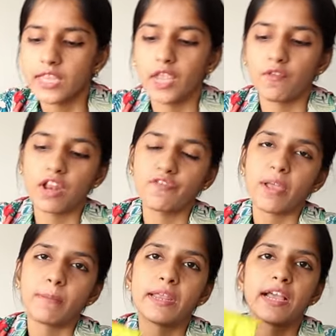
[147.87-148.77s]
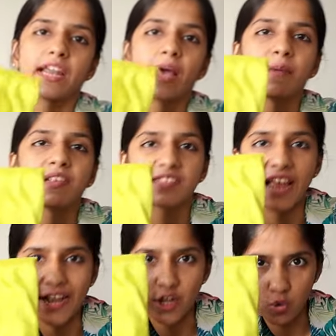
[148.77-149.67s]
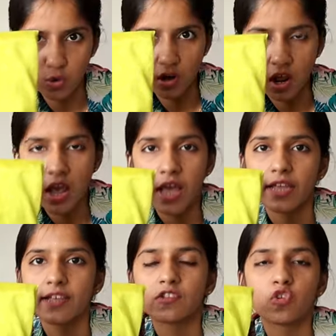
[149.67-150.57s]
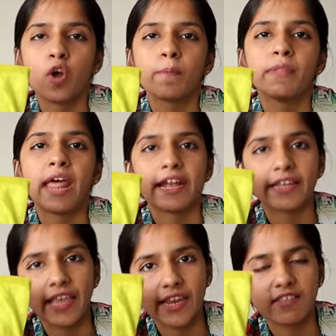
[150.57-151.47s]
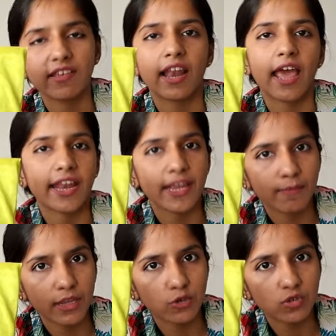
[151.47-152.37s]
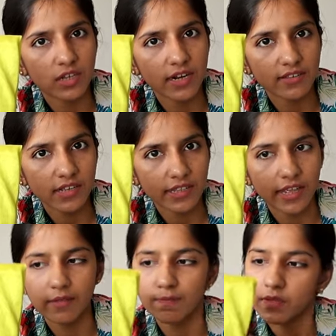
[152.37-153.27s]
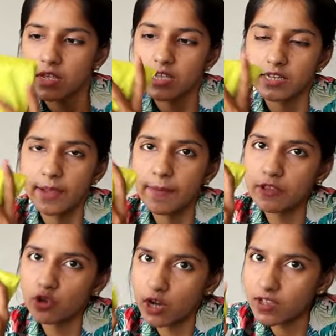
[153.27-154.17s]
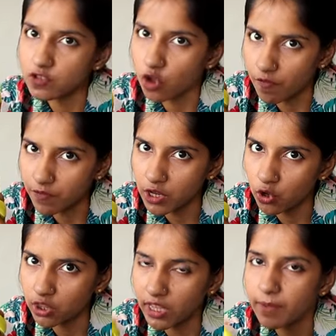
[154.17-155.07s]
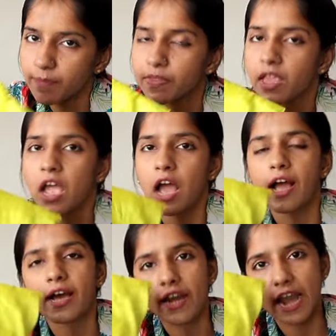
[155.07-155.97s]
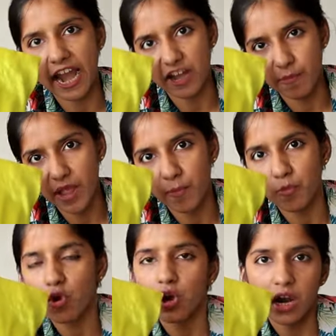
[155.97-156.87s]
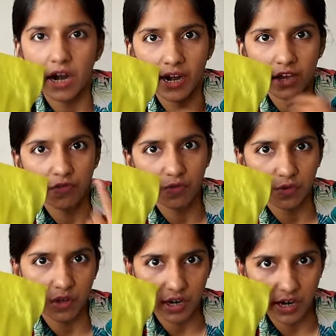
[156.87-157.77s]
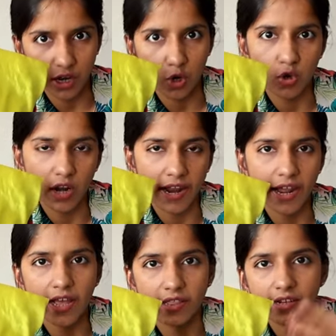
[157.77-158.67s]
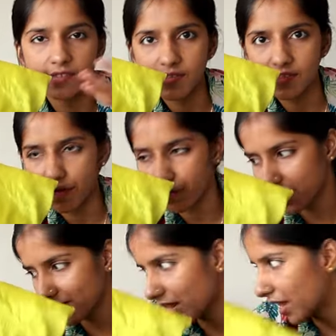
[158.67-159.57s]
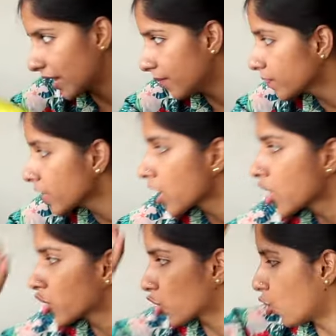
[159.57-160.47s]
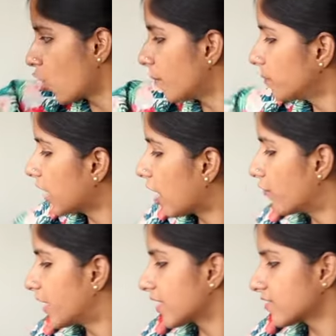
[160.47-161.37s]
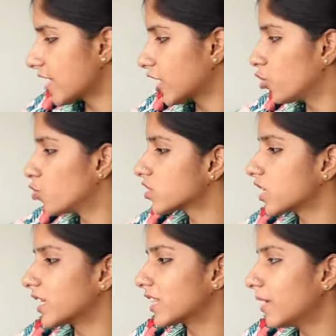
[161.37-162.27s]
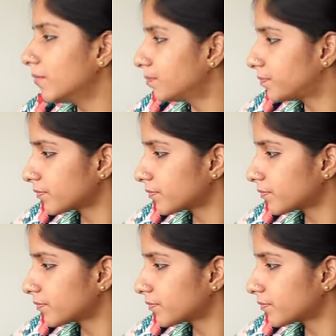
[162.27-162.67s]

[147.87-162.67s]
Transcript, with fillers: ये वाला फैब्रिक का नाम है सेंटून इसको हम नेट के नीचे लाइनिंग में यूज़ कर सकते हैं ये भी थोड़ा सॉफ्ट ही होता है अगर नेट में आपको कड़क कड़क लुक लाना है अंदर से स्टिफनेस लाना है तो हम टाफेटा सिल्क यूज़ करते हैं